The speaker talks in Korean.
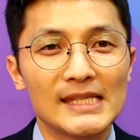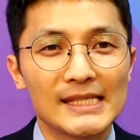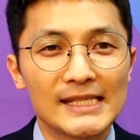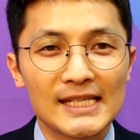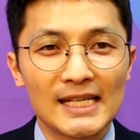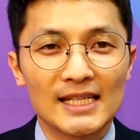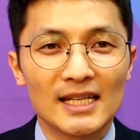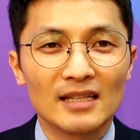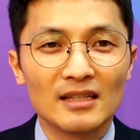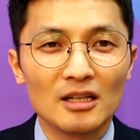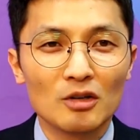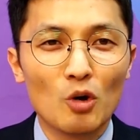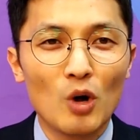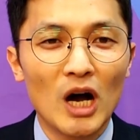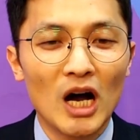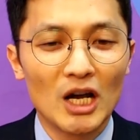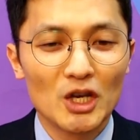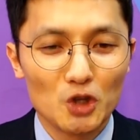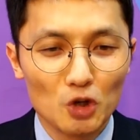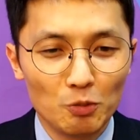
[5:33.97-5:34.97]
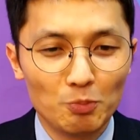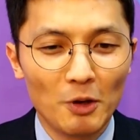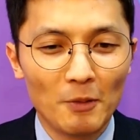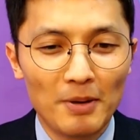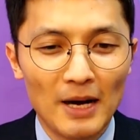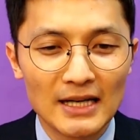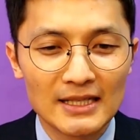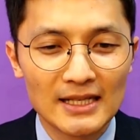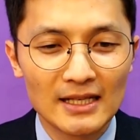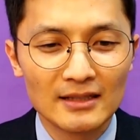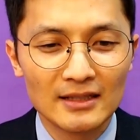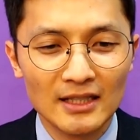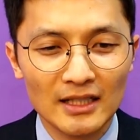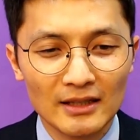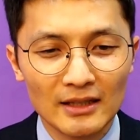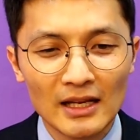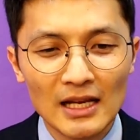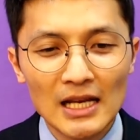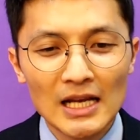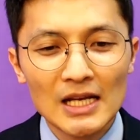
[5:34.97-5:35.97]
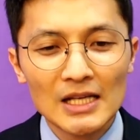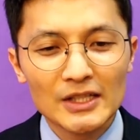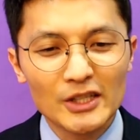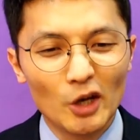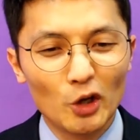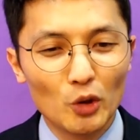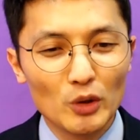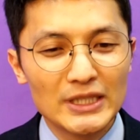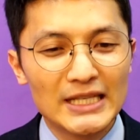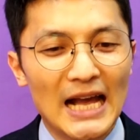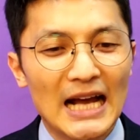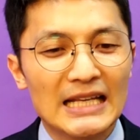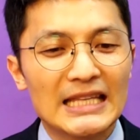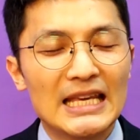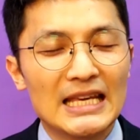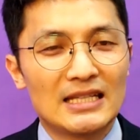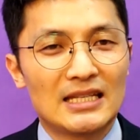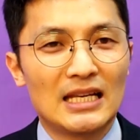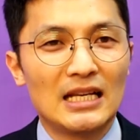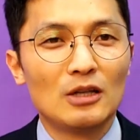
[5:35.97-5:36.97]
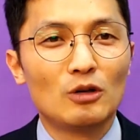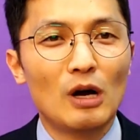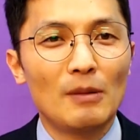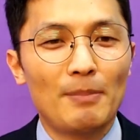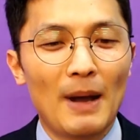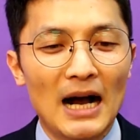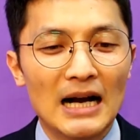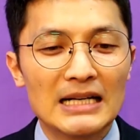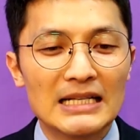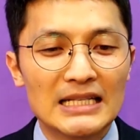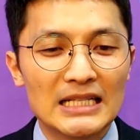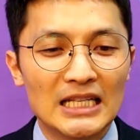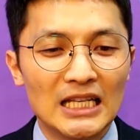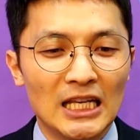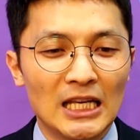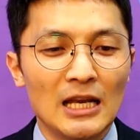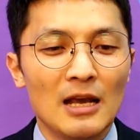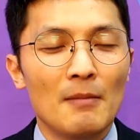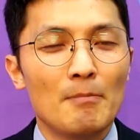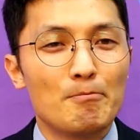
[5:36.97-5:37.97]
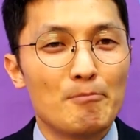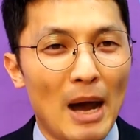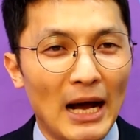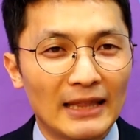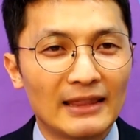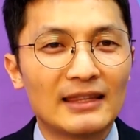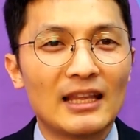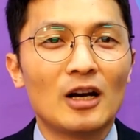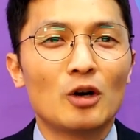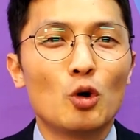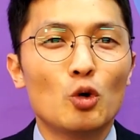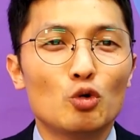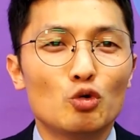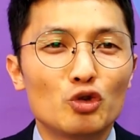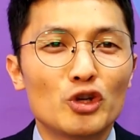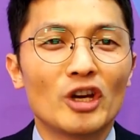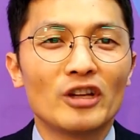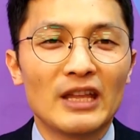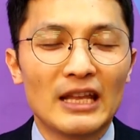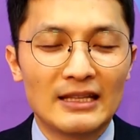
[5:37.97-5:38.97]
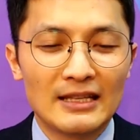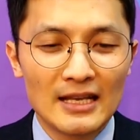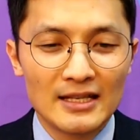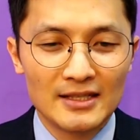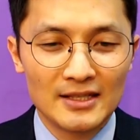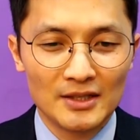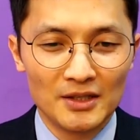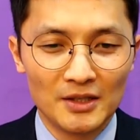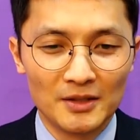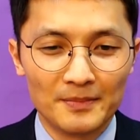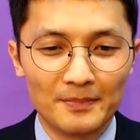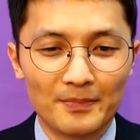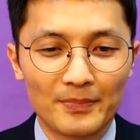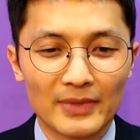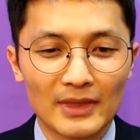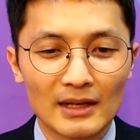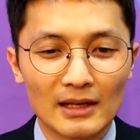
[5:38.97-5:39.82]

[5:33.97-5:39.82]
제자들과 율법학자들은 서로 자기의 길과 방식이 맞다고 우겨댔겠지요.